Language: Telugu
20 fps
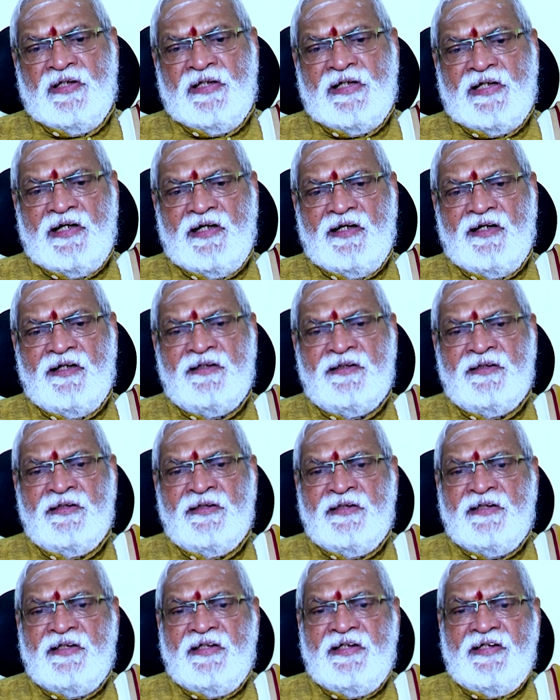ఇక
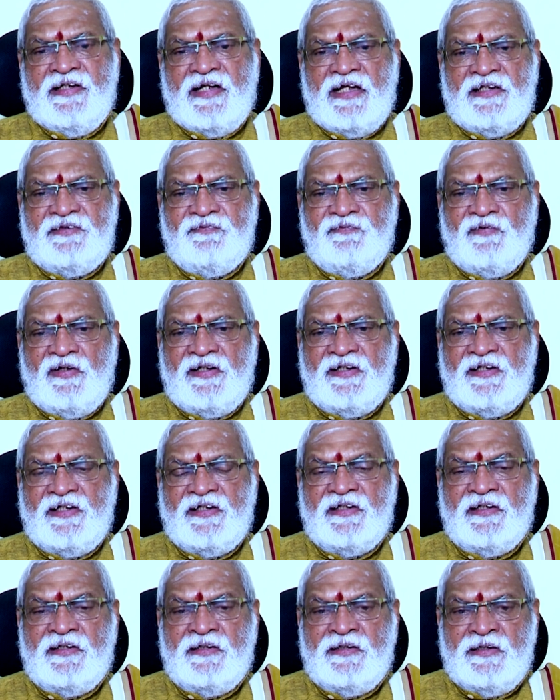ఈ రాశి వారికి
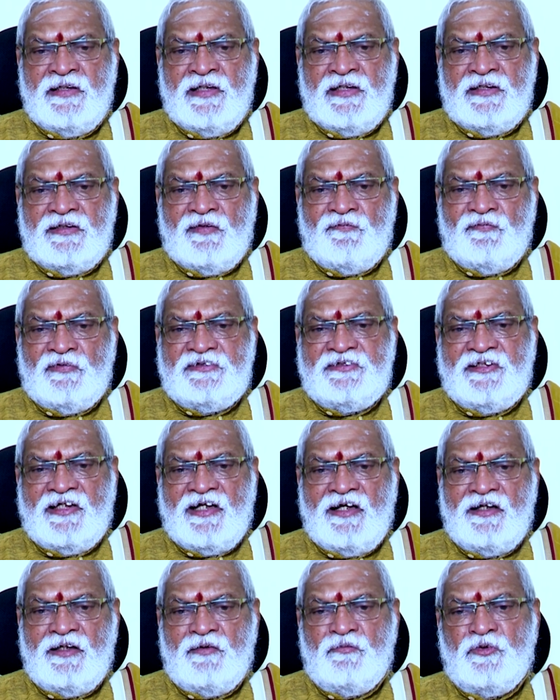
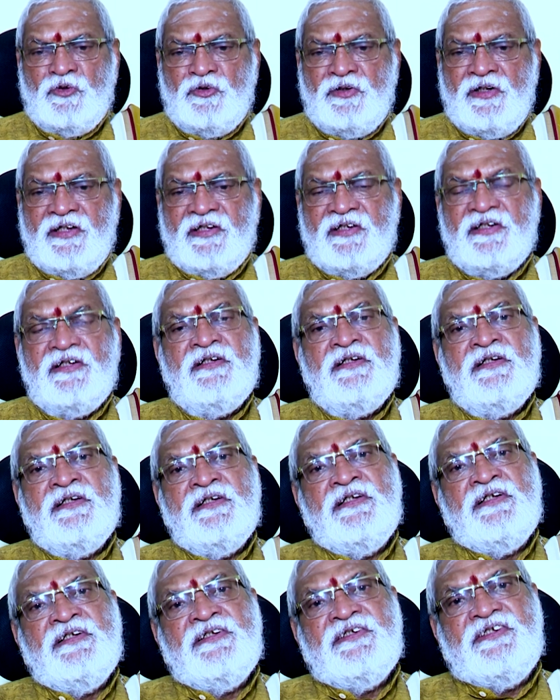సంవత్సరారం నుండి
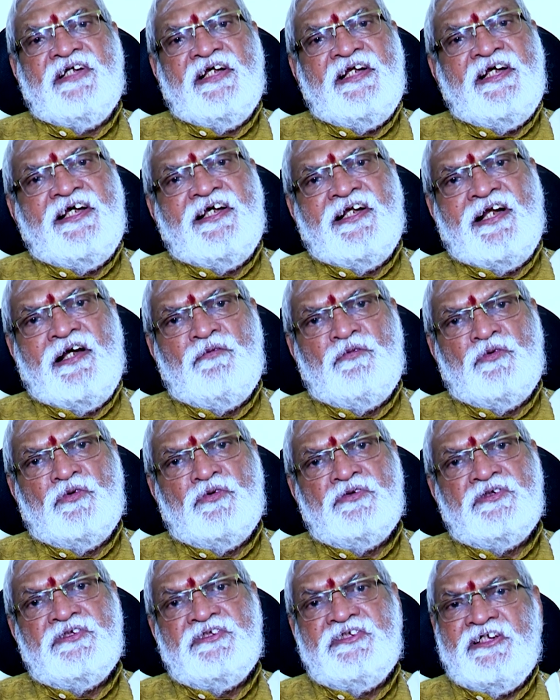శనిగ్రహం
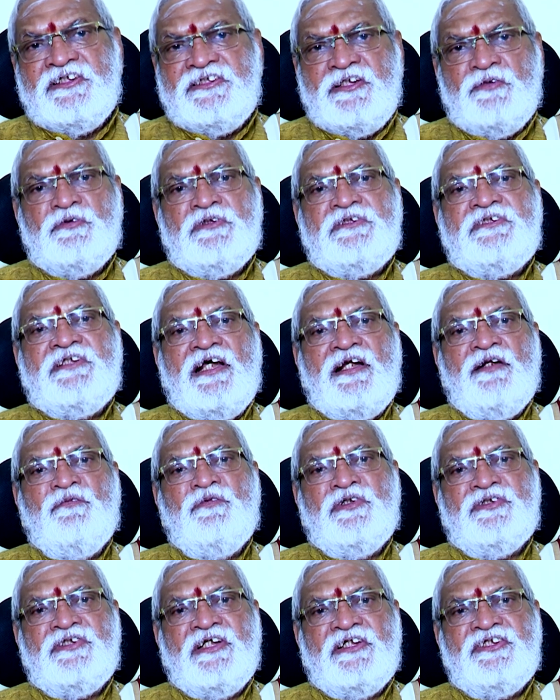షష్టమ
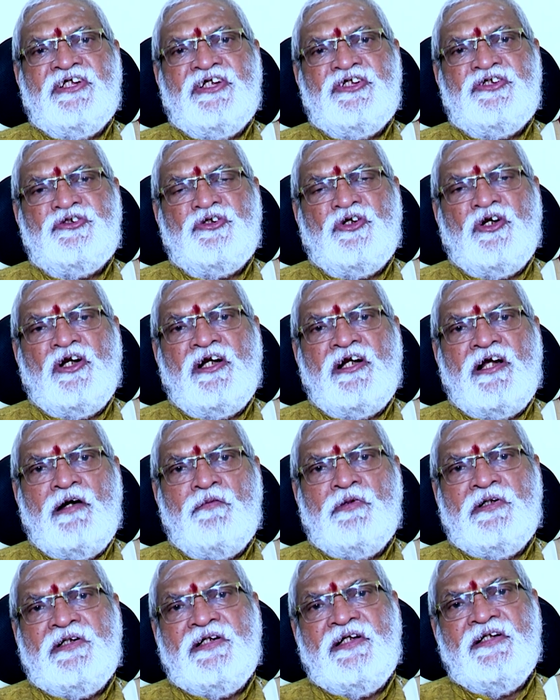స్థానమును సంచరిస్తున్నారు
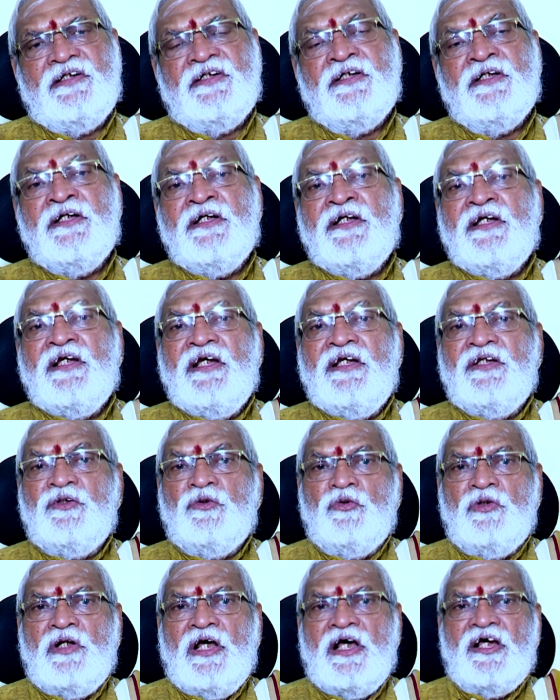కాబట్టి ఇది
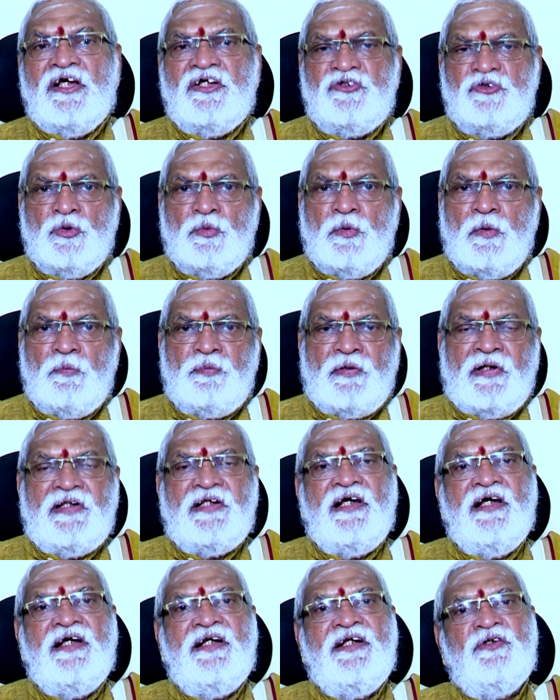కూడా
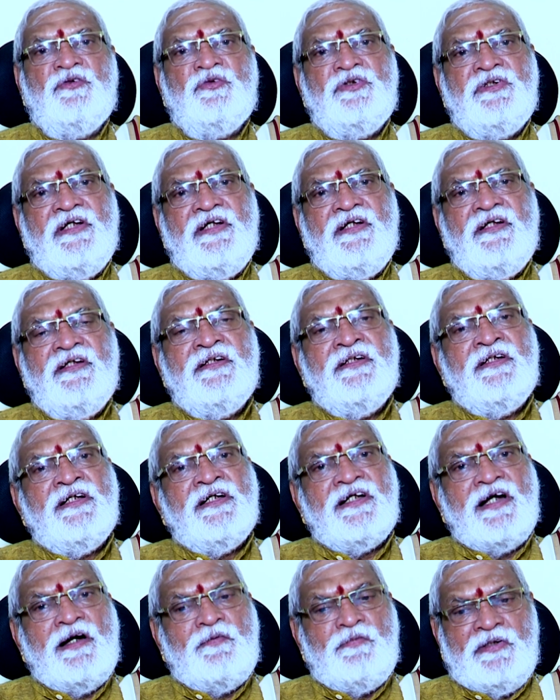శుభప్రదంగానే ఉంది
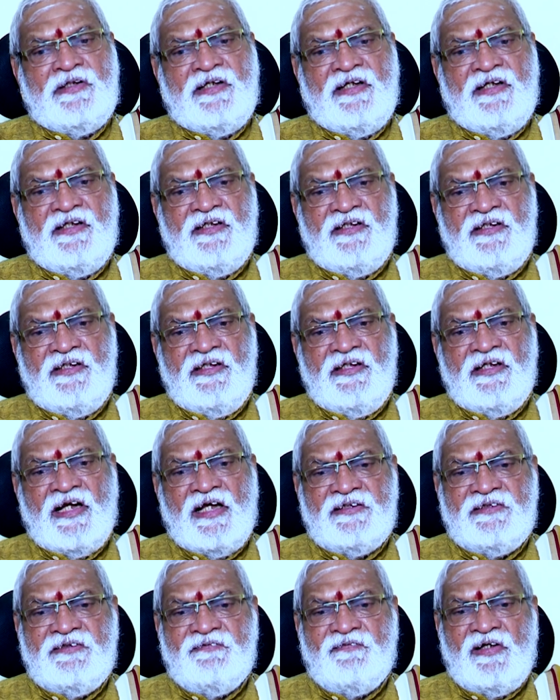కాబట్టి ఈ
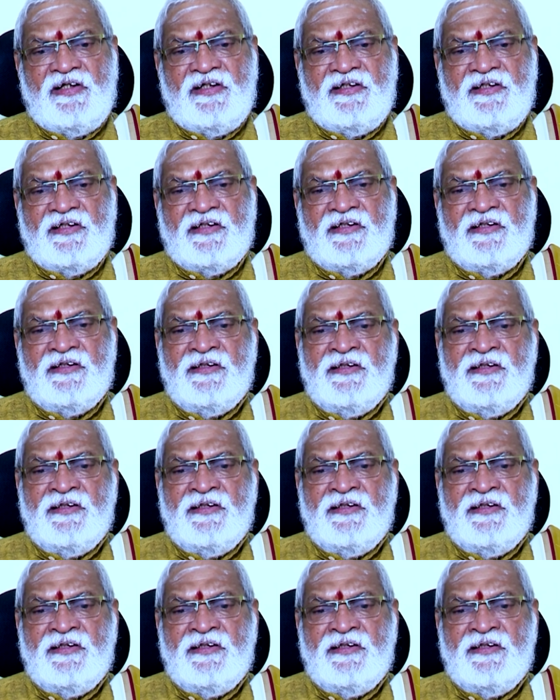రాశి వారికి